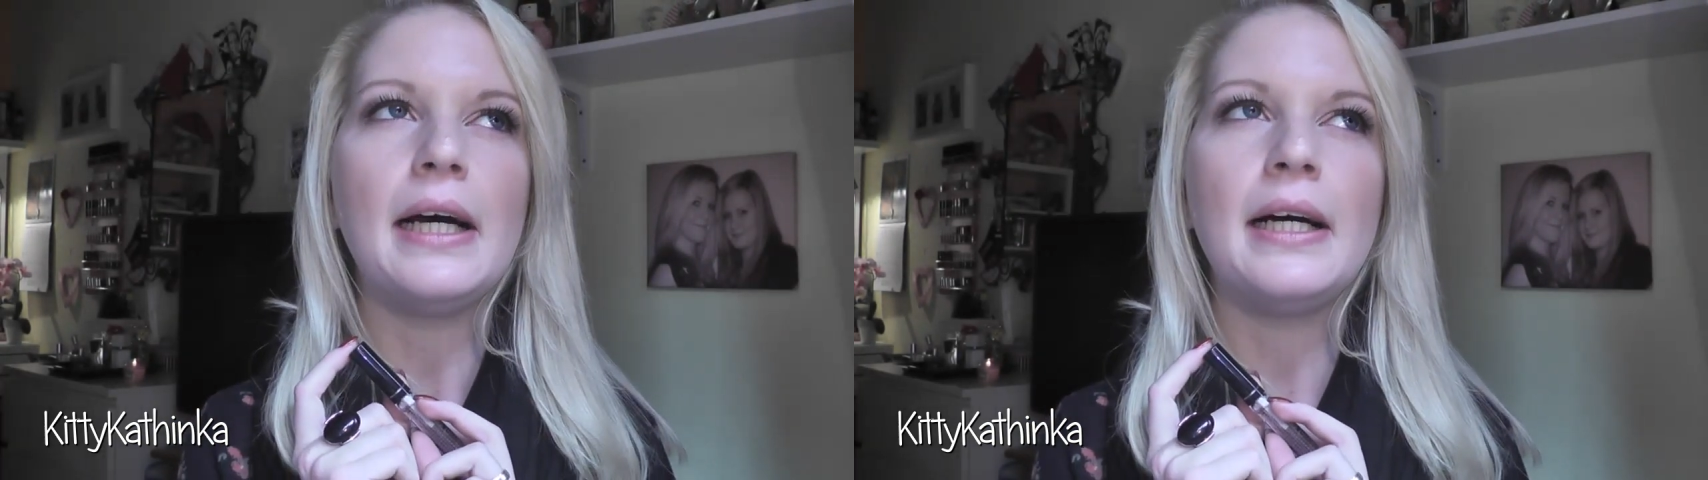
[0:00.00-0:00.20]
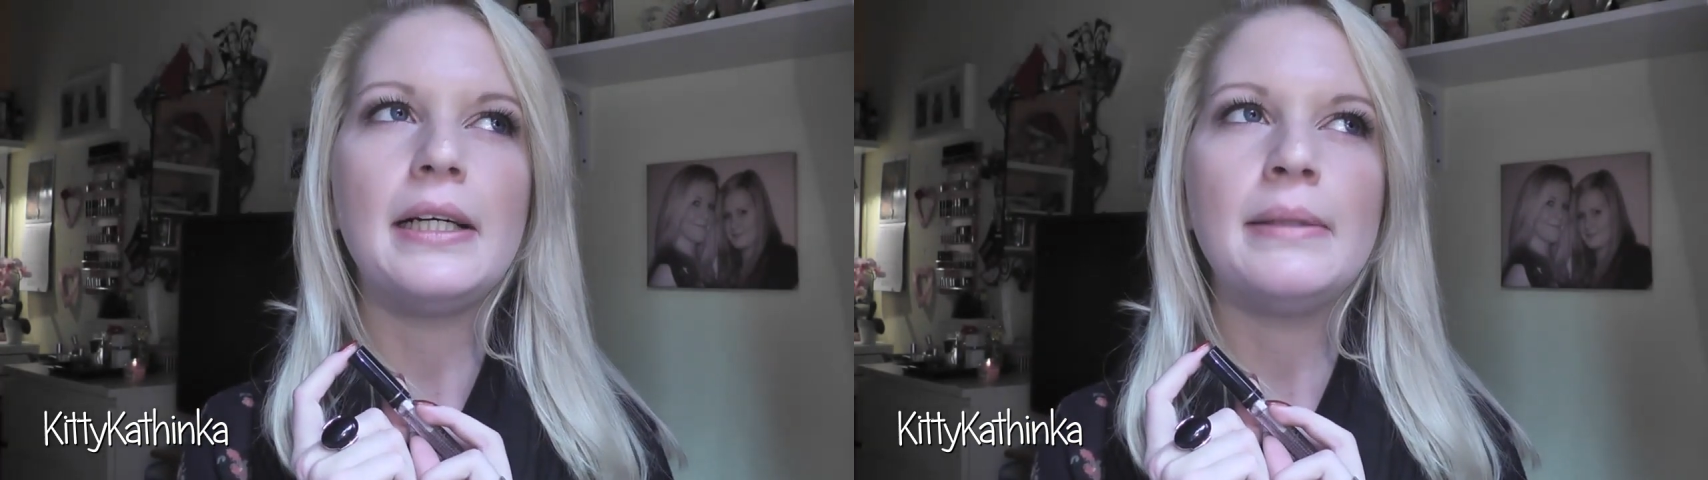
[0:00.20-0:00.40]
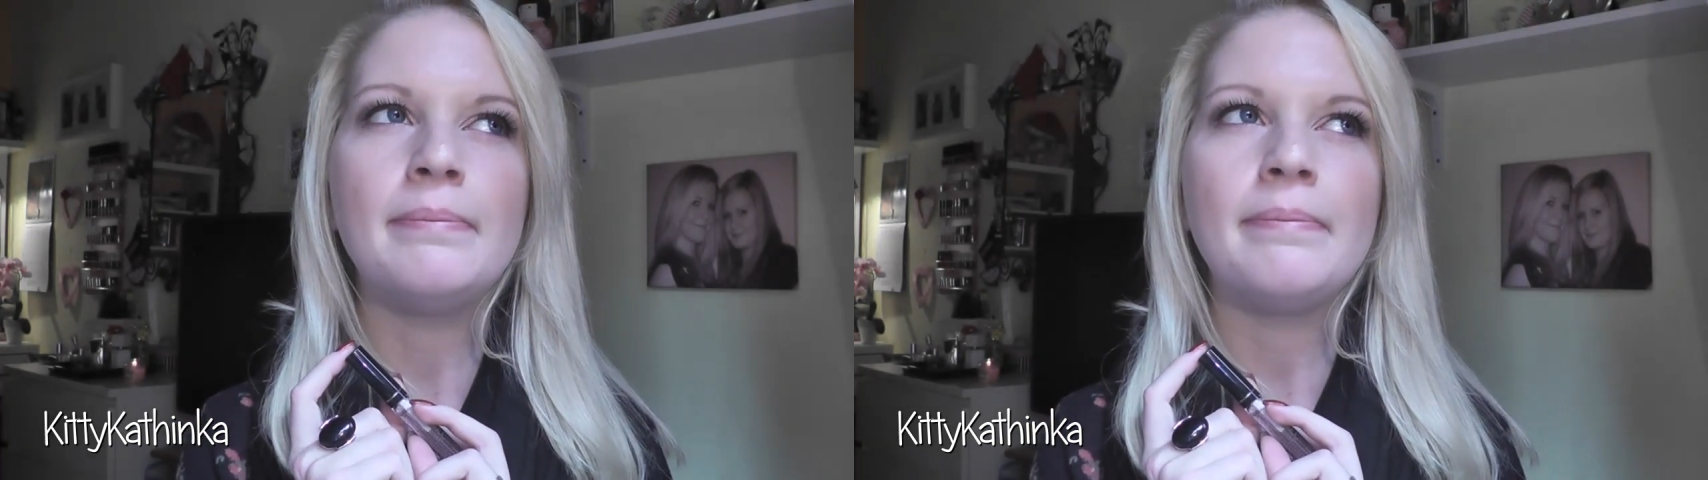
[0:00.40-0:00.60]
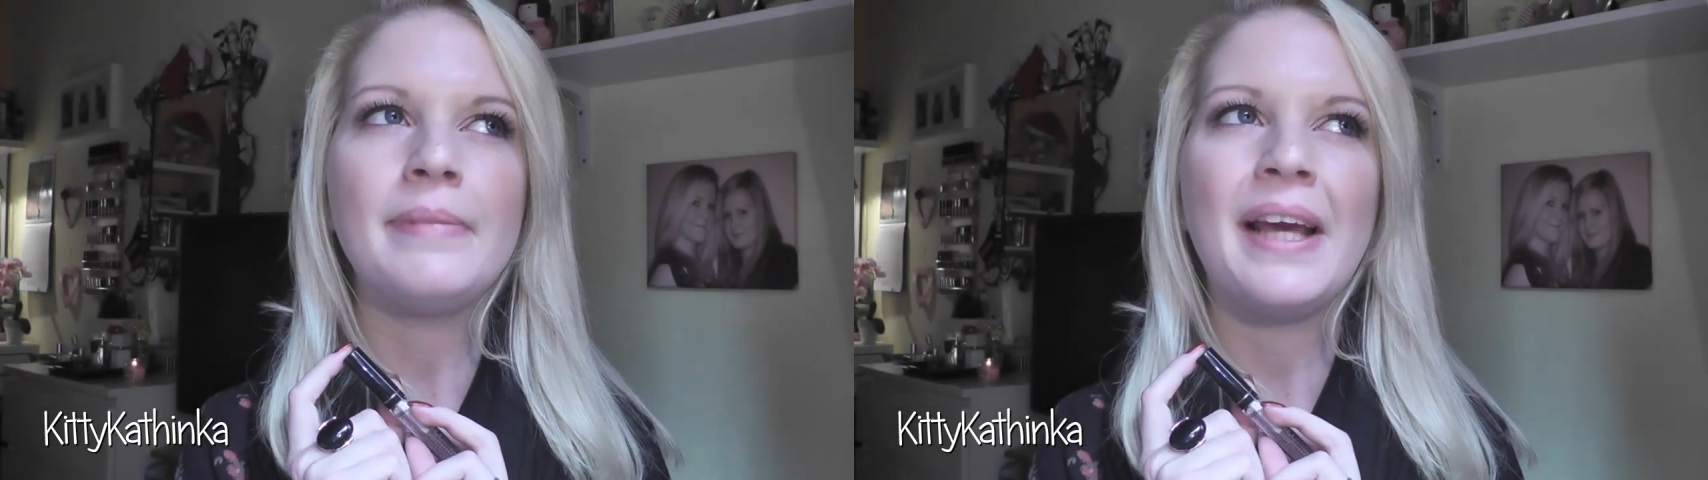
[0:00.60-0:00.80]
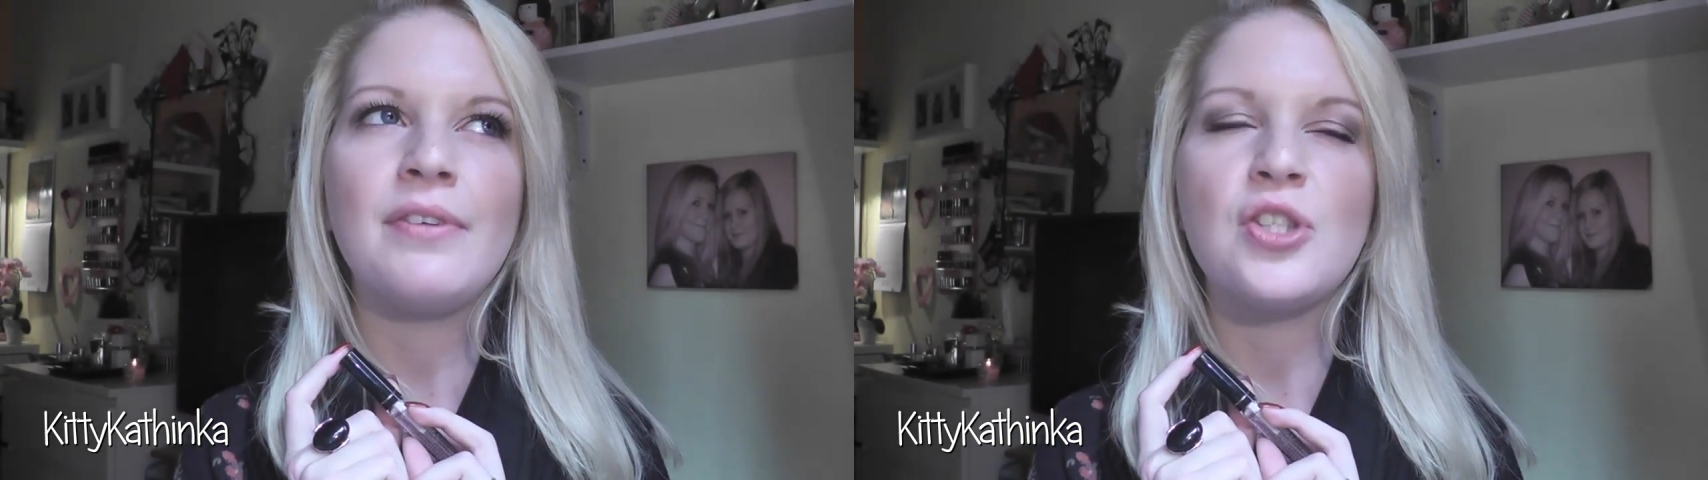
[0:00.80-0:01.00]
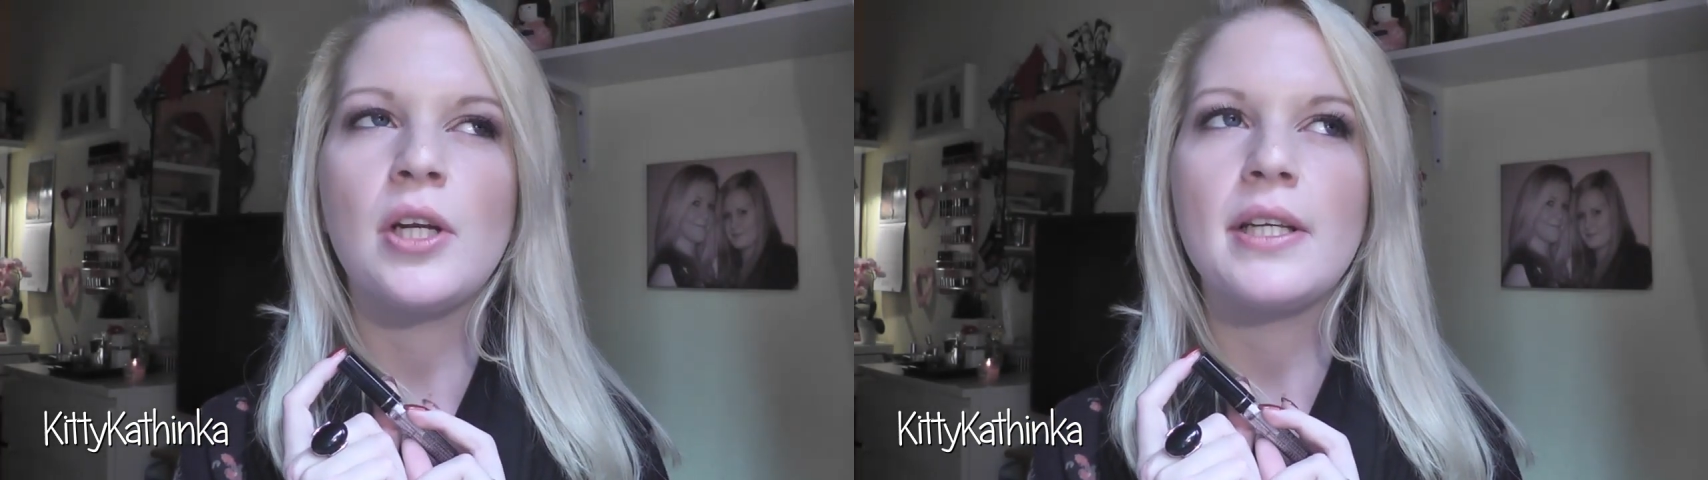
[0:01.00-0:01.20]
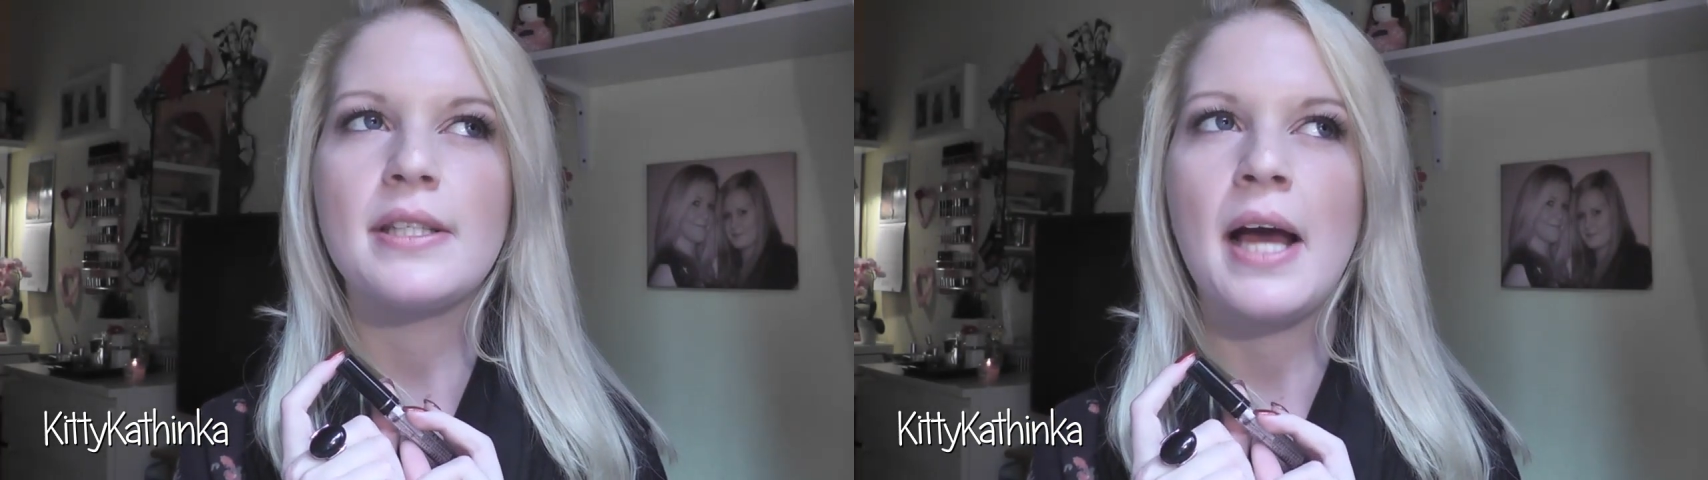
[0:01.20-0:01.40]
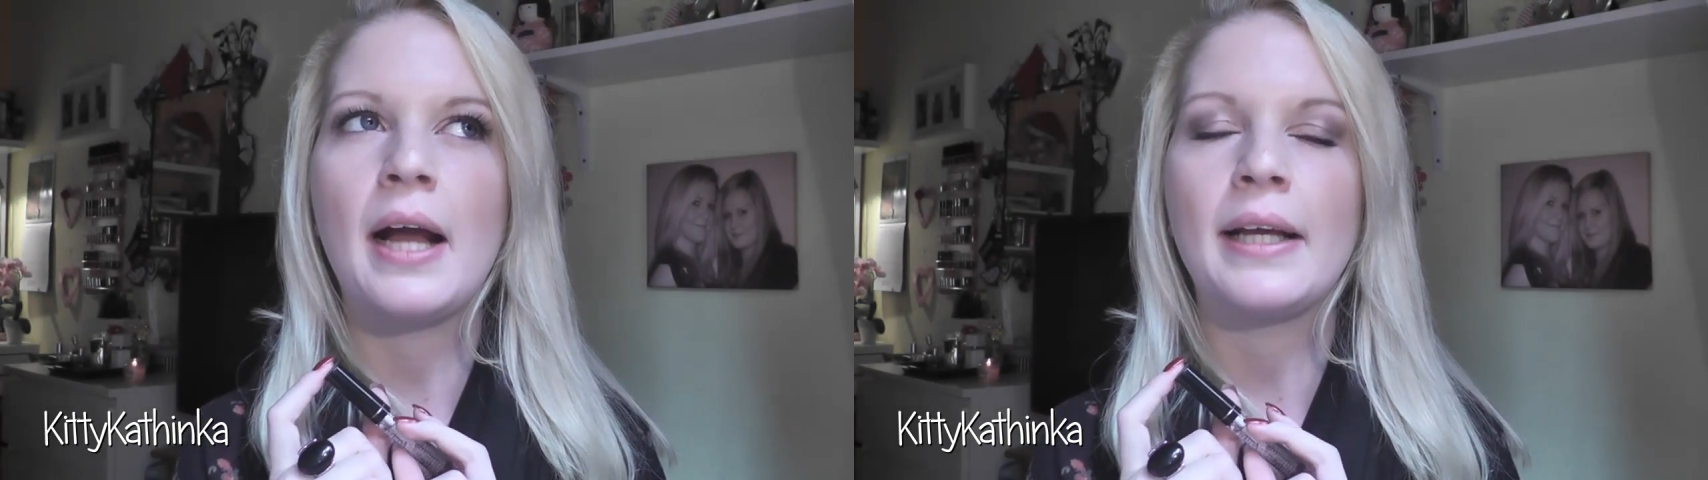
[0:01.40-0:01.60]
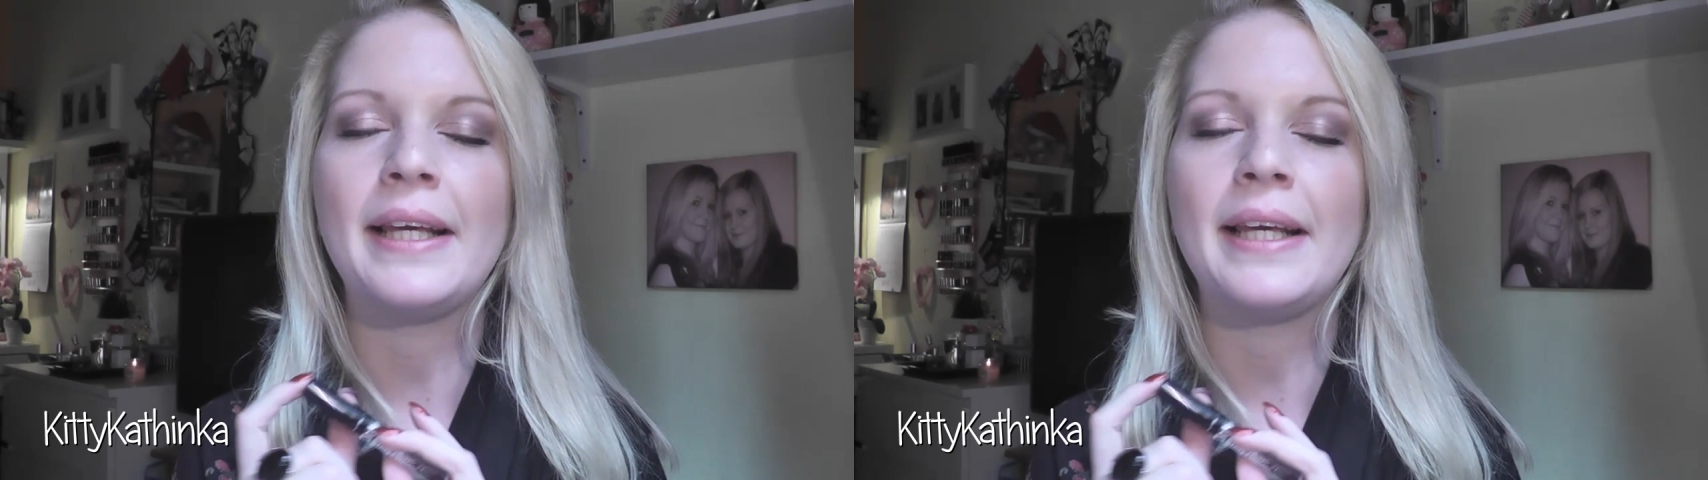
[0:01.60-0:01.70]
ähm, ja, wie soll ich sagen,